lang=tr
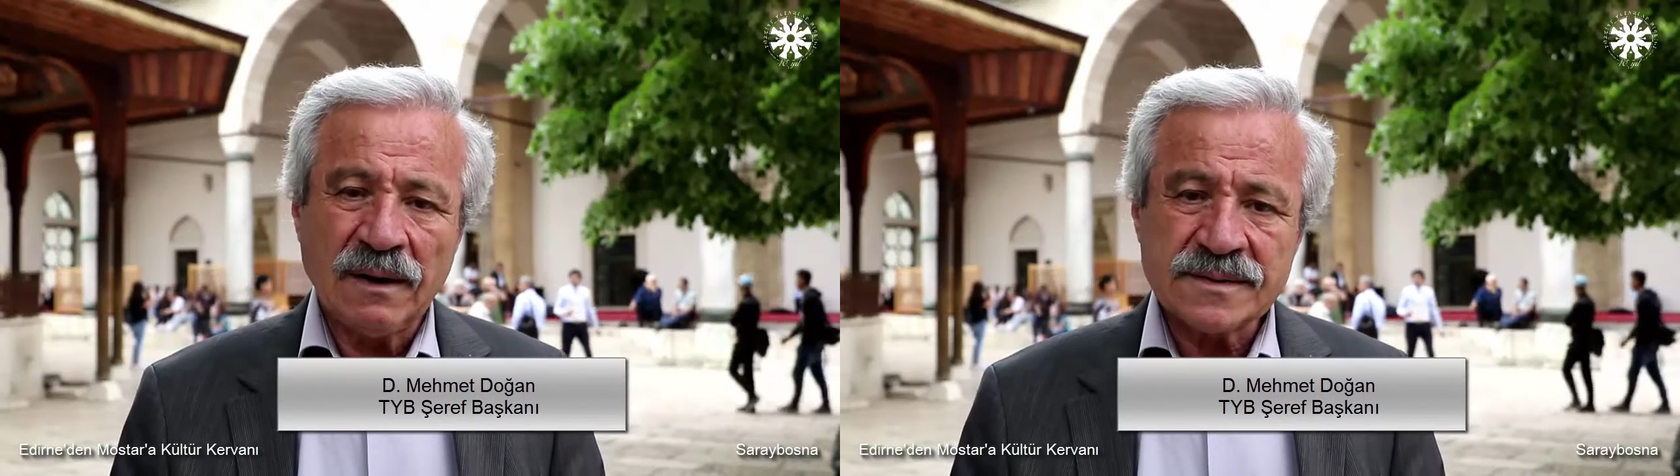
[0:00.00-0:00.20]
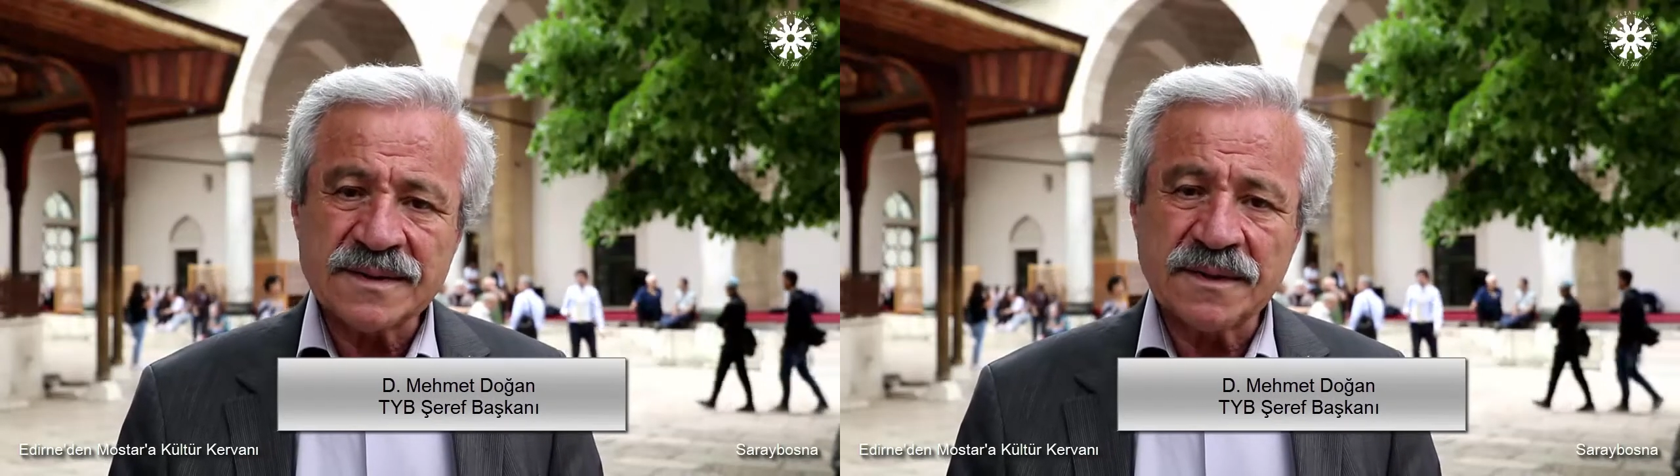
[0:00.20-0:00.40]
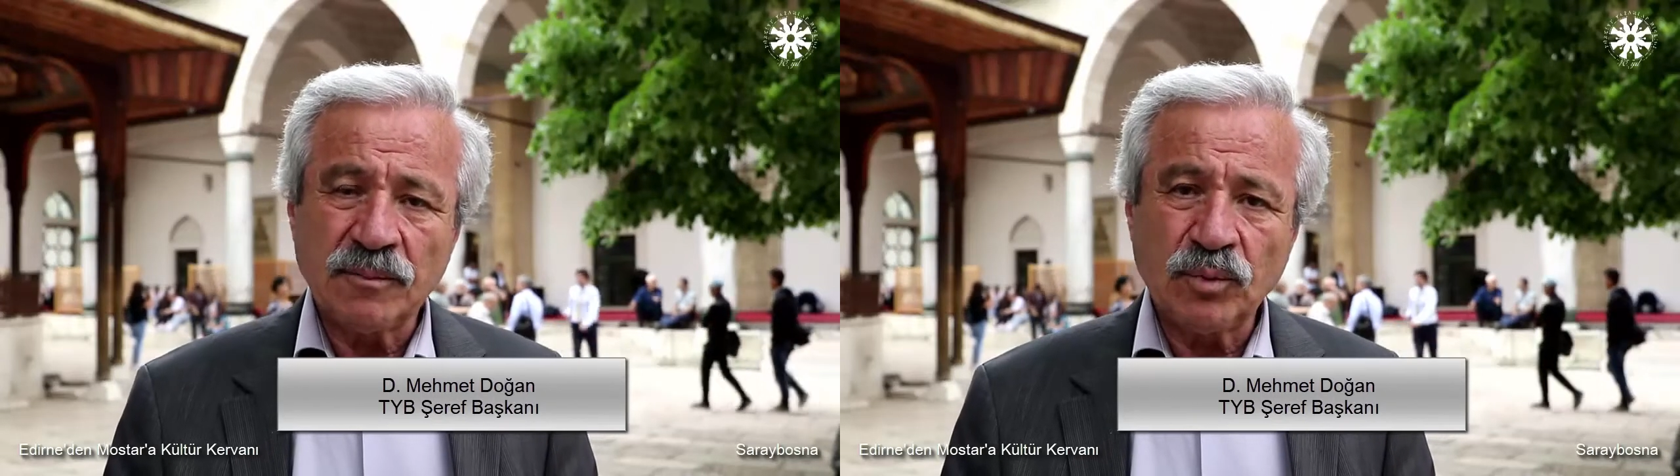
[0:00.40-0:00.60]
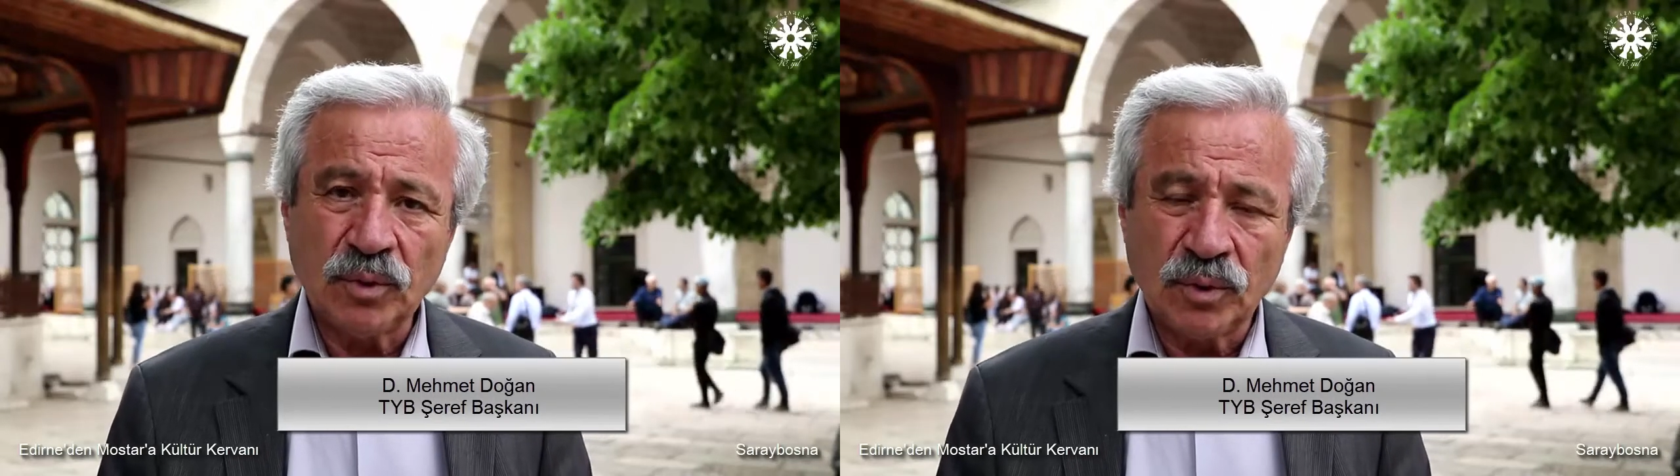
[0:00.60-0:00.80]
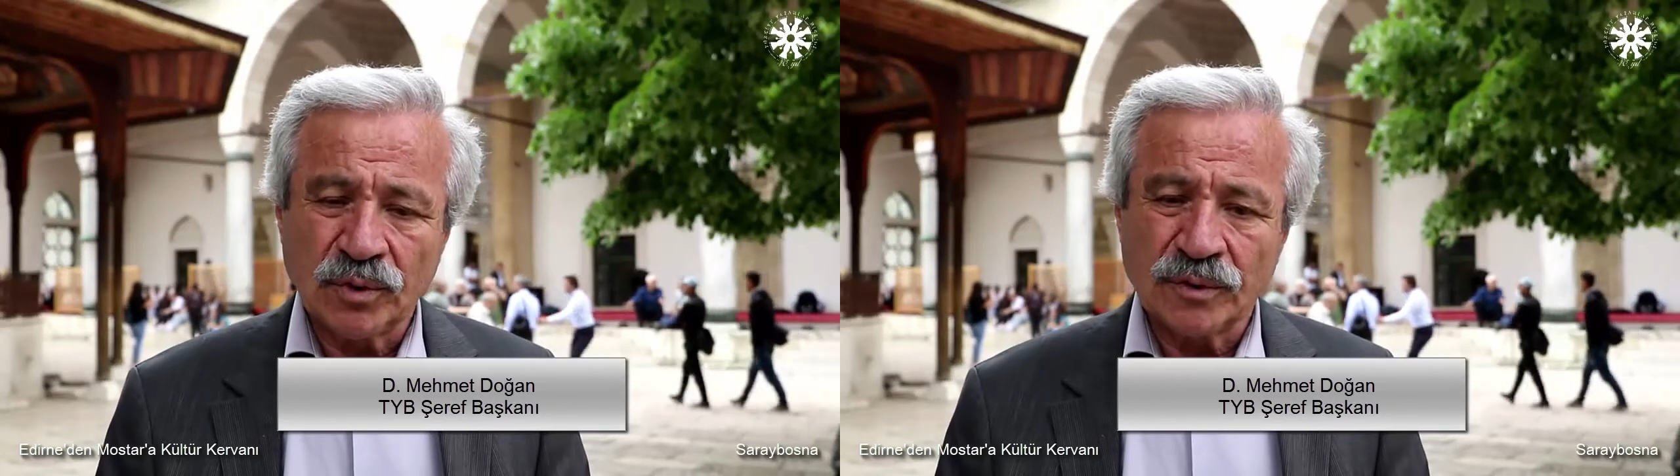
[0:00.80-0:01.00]
Aslında
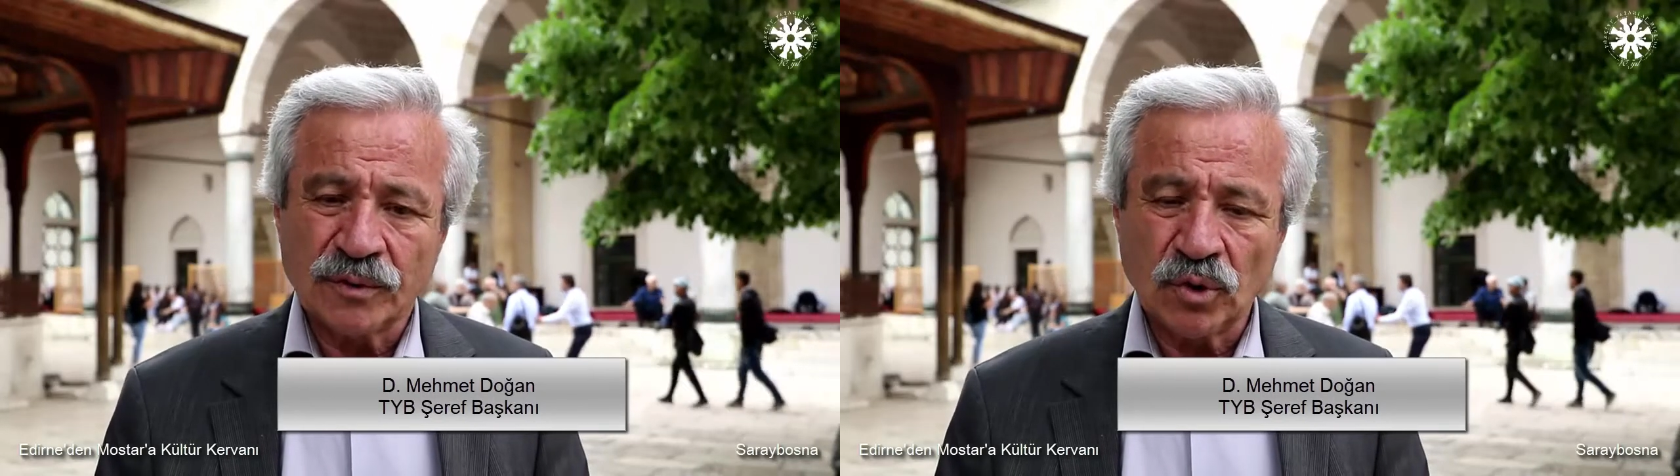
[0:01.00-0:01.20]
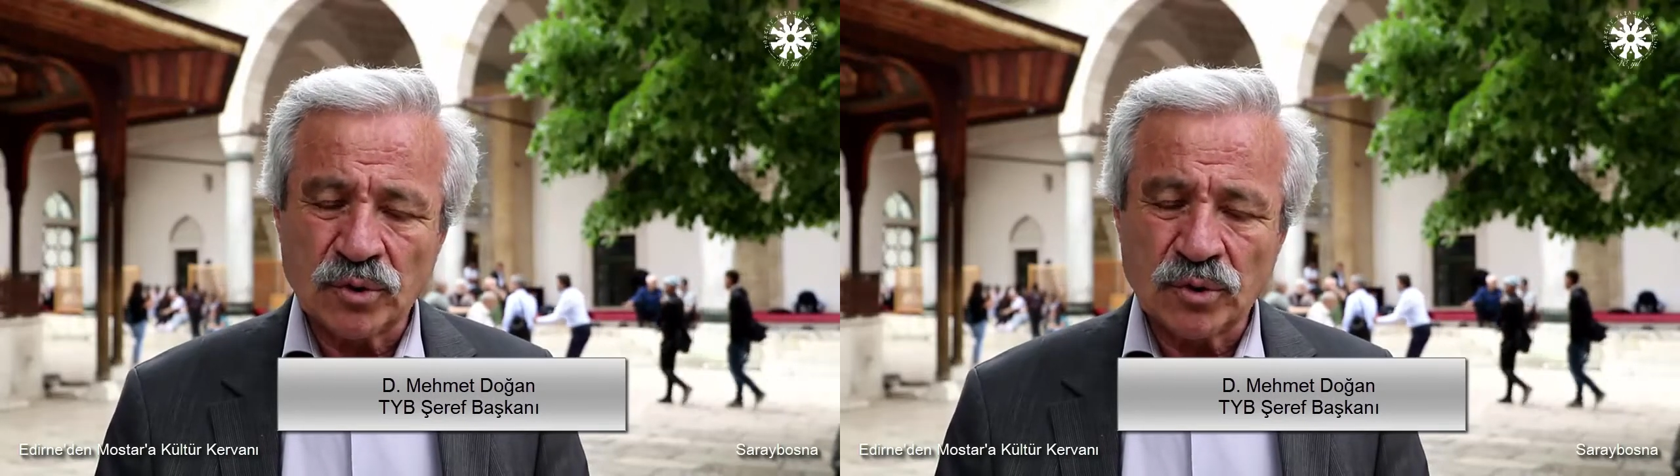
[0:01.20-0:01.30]
bu